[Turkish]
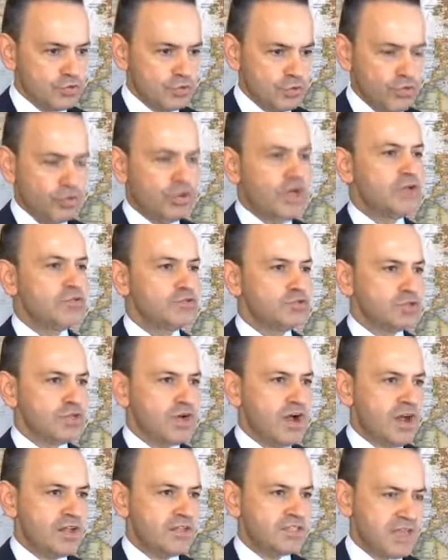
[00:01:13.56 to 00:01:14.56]

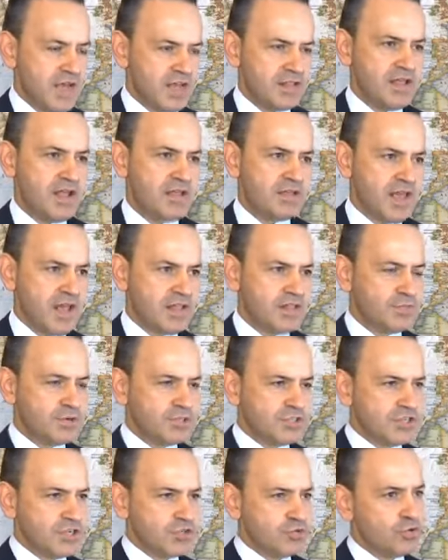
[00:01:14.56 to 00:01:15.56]
olağanüstü hal zaten kendi
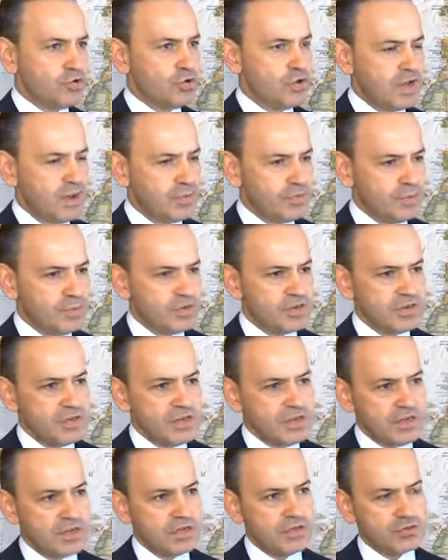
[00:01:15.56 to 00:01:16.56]
başına çok önemli bir
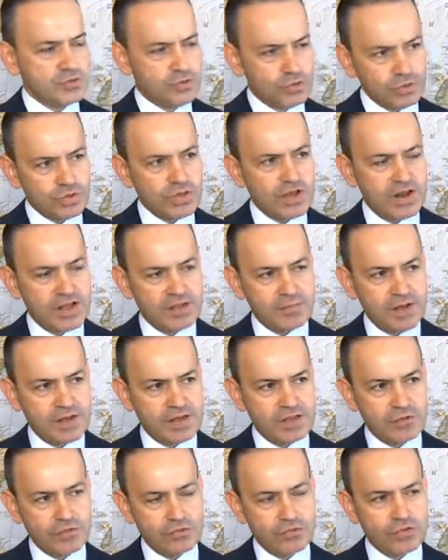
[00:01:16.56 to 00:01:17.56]
e, sorun
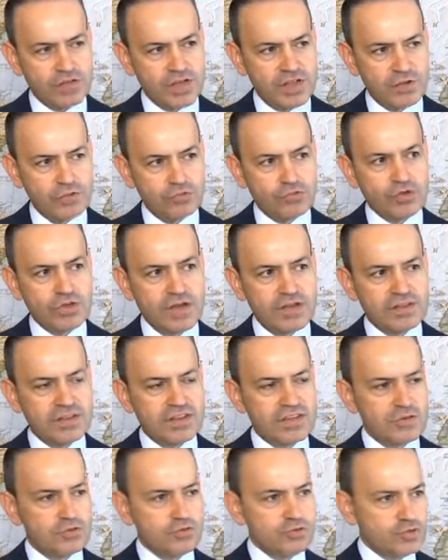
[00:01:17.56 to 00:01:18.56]
yaratmakta. Türkiye'nin
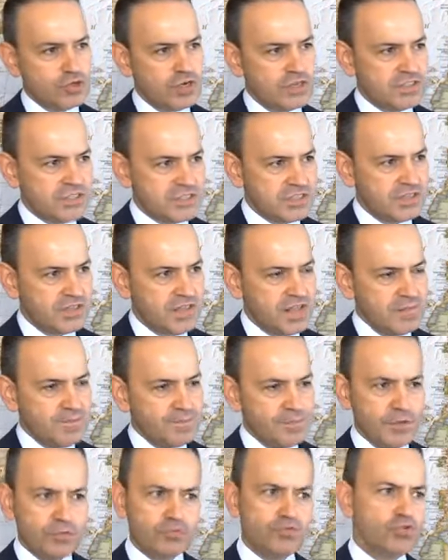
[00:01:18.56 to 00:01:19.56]
dünyadaki gücü açısından
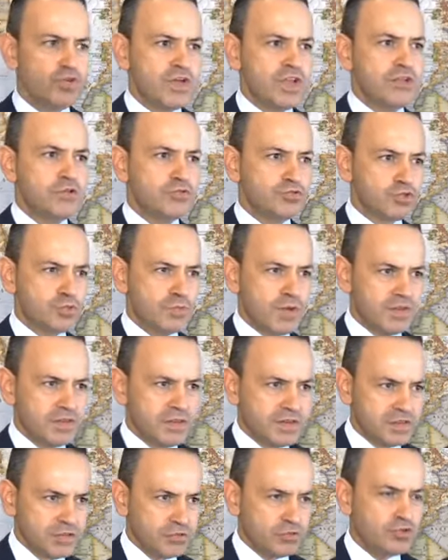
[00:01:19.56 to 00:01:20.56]
Türkiye'nin de
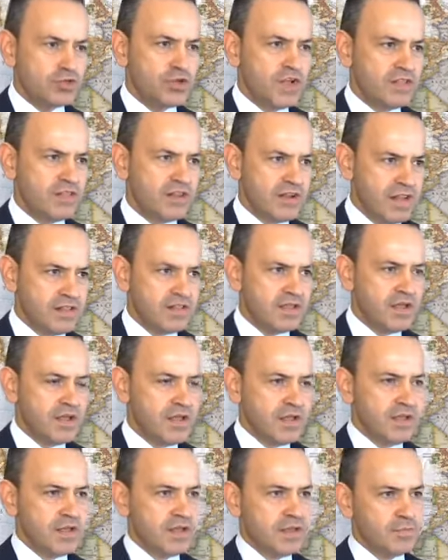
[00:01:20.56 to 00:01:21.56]
düşmanlarını güçlendiren
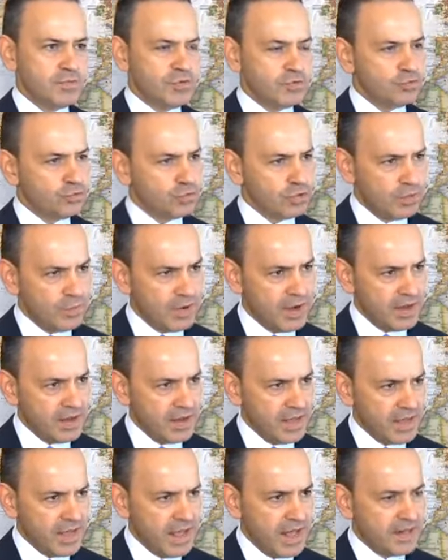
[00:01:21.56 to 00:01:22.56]
bir uygulama
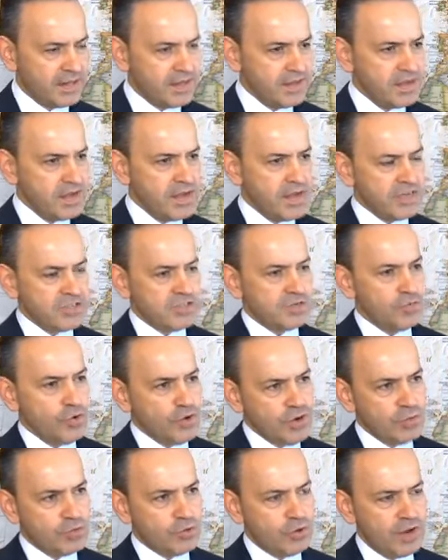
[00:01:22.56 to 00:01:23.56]
haline geldi. Şimdi
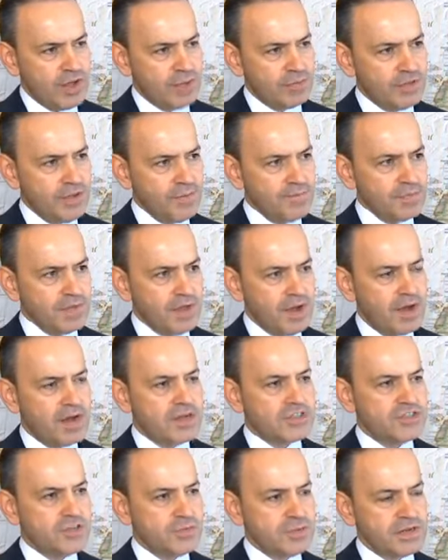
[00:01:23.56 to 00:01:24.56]
böyle bir dönemde
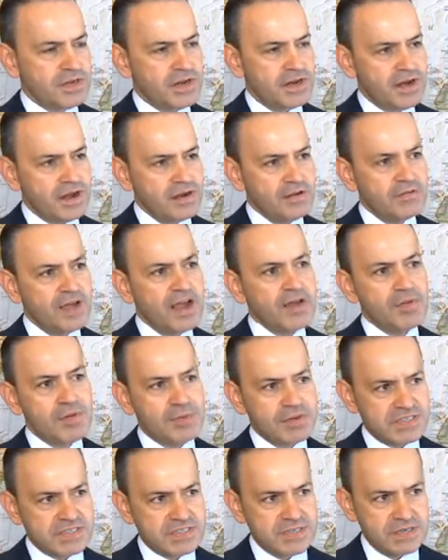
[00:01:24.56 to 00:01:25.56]
acil bir karar
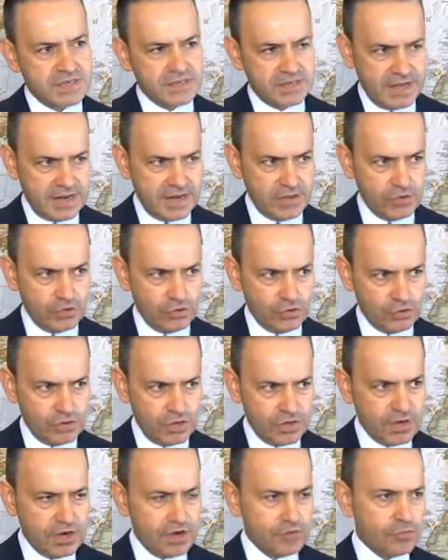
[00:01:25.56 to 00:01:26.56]
vermemesi gerekiyor
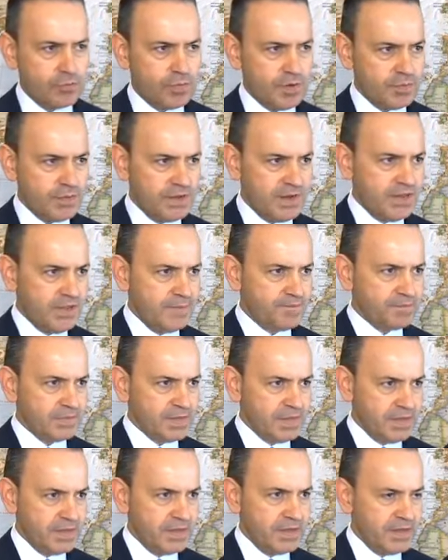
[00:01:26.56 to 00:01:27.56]
Avrupa Birliği
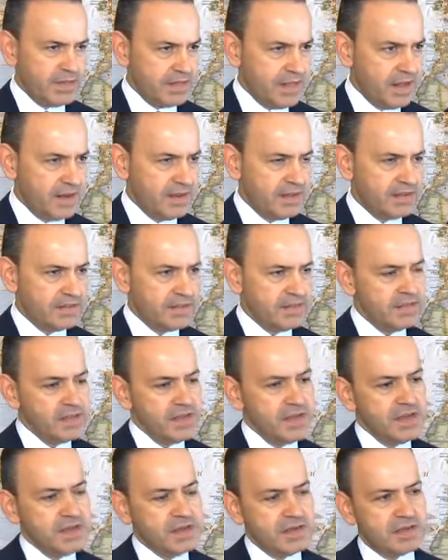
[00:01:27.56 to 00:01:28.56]
liderlerinin.
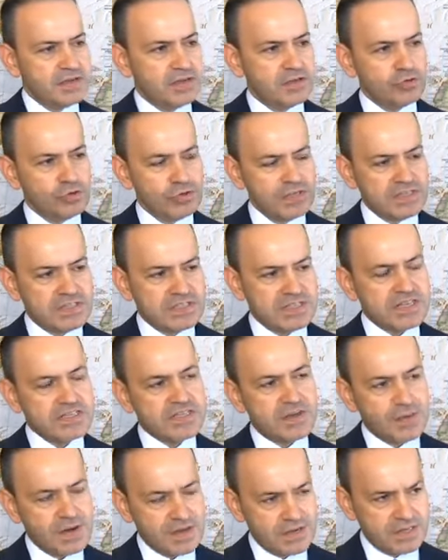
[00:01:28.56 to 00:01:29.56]
Ee, dolayısıyla
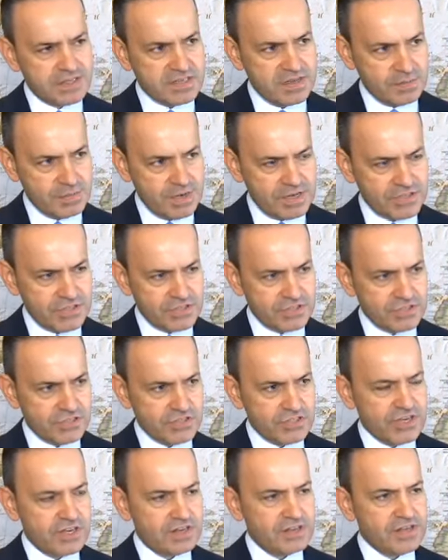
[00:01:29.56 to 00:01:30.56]
zaman kazanmaya
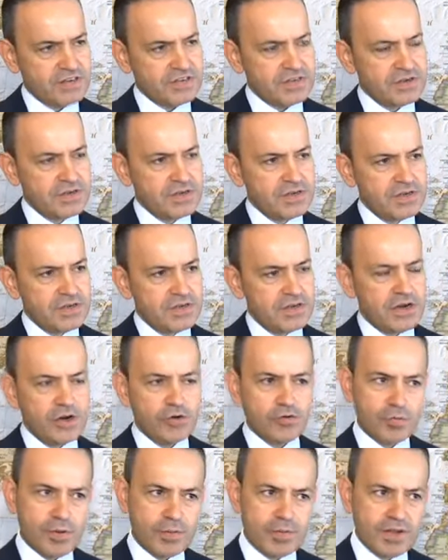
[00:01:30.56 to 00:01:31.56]
çalışacaklar. Ee,
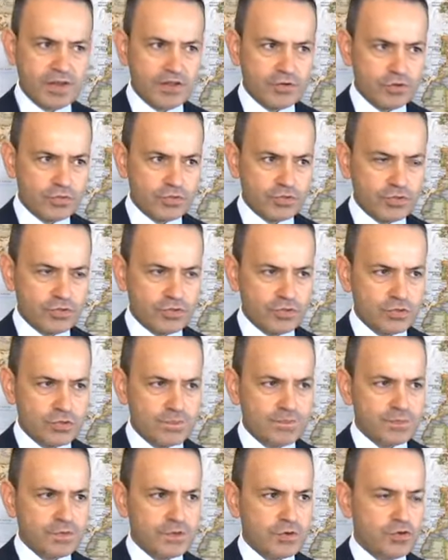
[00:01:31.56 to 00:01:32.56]
Avrupa Birliği
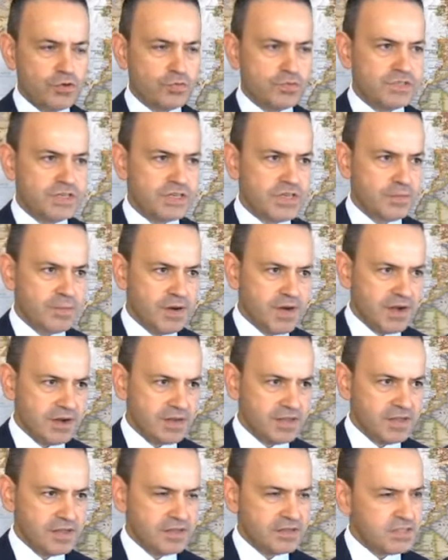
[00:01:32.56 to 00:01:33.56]
Komisyonu önümüzdeki
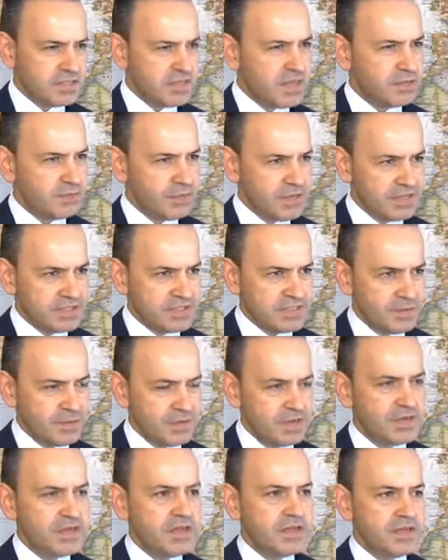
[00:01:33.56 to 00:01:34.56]
baharda Nisan-Mayıs
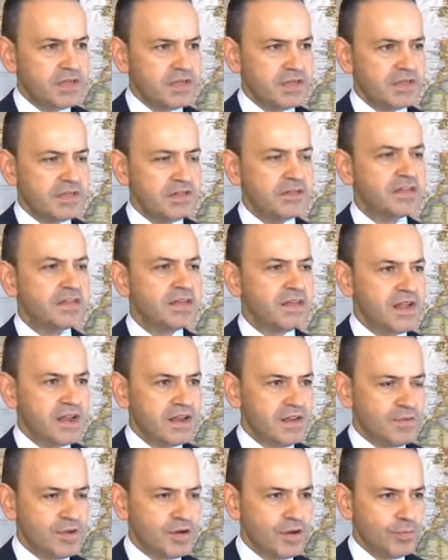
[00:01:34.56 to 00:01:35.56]
gibi e, yıllık
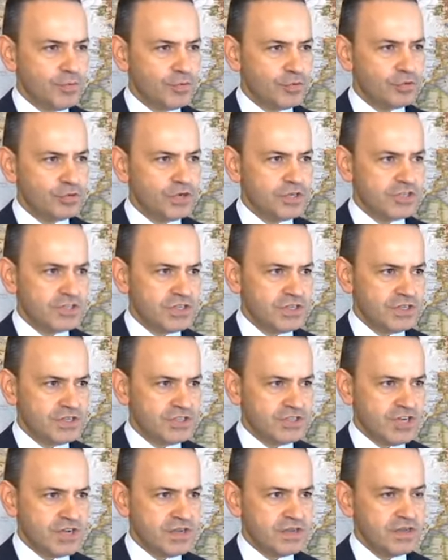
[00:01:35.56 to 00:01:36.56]
ilerleme raporunu
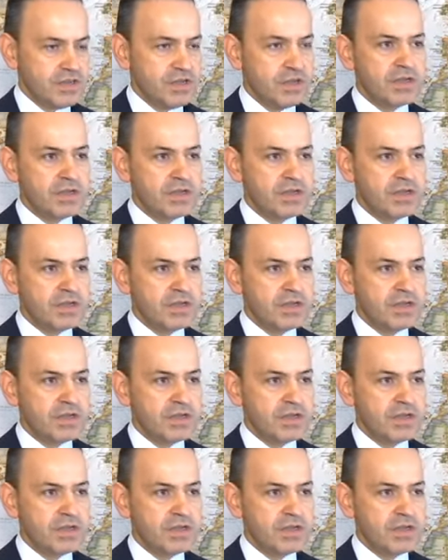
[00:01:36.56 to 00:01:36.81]
açıklayacak